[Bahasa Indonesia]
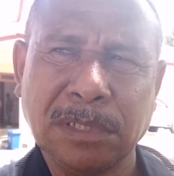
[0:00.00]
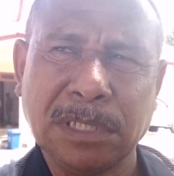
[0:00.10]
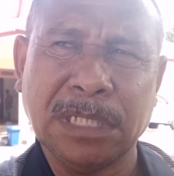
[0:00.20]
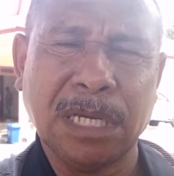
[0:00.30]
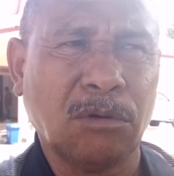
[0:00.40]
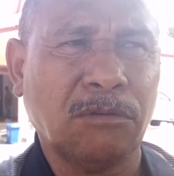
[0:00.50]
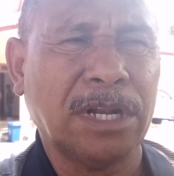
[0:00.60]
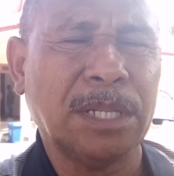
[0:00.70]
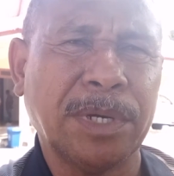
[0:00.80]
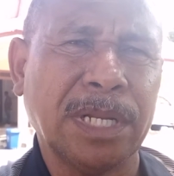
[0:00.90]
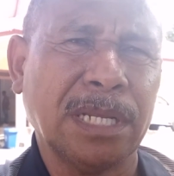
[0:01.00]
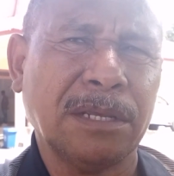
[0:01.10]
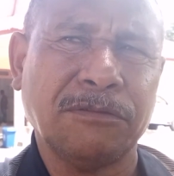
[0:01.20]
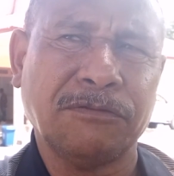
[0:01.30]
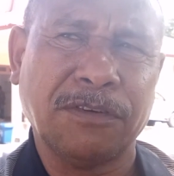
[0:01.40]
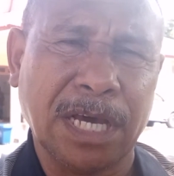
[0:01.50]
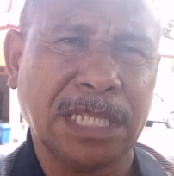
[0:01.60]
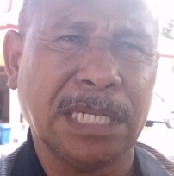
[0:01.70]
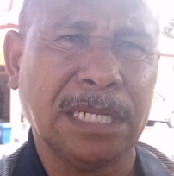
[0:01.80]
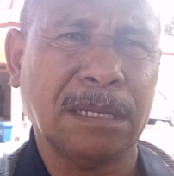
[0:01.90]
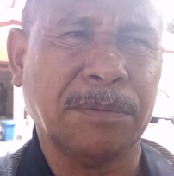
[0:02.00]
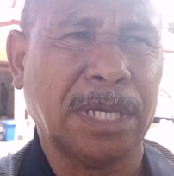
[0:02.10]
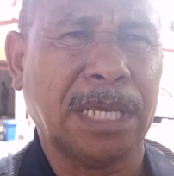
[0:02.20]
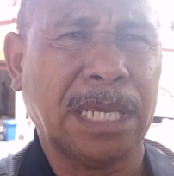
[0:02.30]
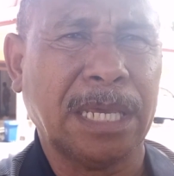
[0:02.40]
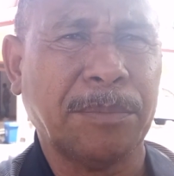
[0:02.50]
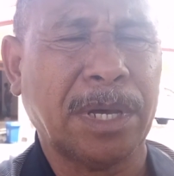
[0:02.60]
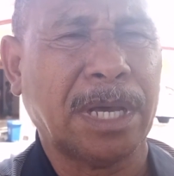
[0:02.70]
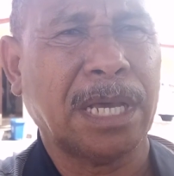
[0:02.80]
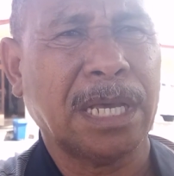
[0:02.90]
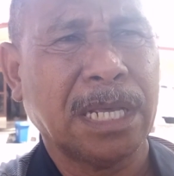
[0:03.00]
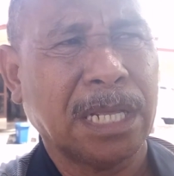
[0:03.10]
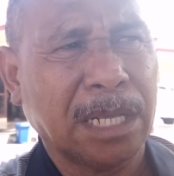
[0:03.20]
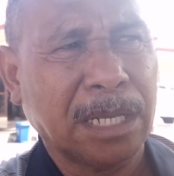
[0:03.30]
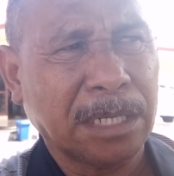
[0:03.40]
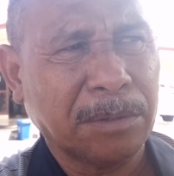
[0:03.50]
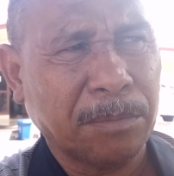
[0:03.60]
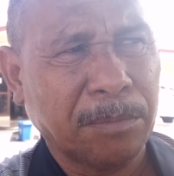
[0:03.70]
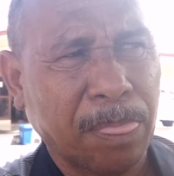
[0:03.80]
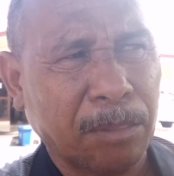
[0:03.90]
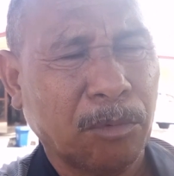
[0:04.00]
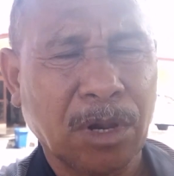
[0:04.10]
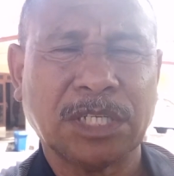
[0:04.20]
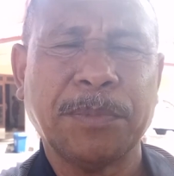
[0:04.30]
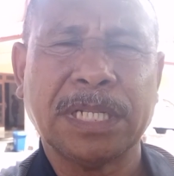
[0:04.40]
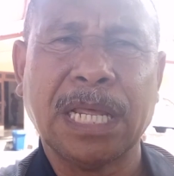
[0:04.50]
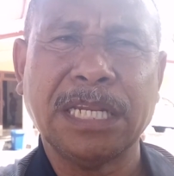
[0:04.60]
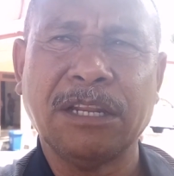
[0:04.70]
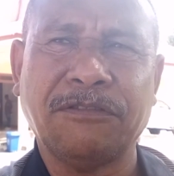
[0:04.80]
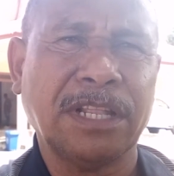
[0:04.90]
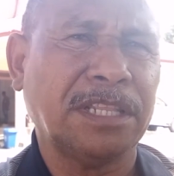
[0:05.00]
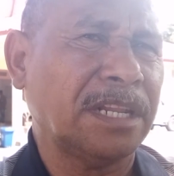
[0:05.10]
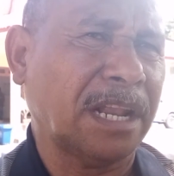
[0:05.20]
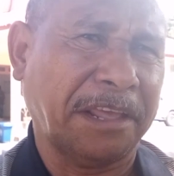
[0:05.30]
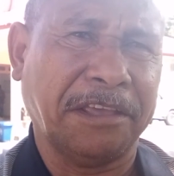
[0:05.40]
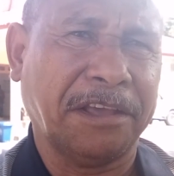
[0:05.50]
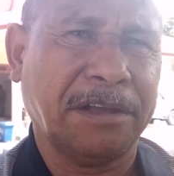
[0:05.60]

iya po vali mane fatini be ema mors mentalina fatin laya